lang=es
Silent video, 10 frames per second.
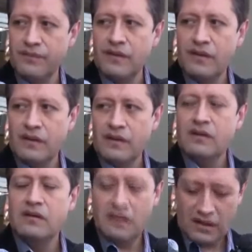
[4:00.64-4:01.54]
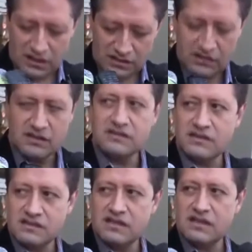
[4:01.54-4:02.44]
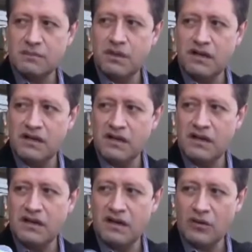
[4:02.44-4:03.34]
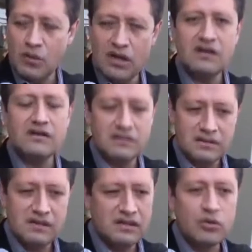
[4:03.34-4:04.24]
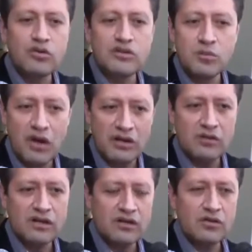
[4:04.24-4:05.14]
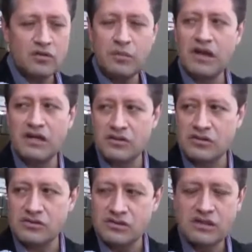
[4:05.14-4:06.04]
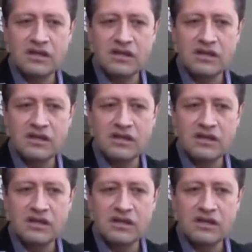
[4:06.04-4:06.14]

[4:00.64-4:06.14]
millones Así es, esa es la planilla anual del último año, del año 2014.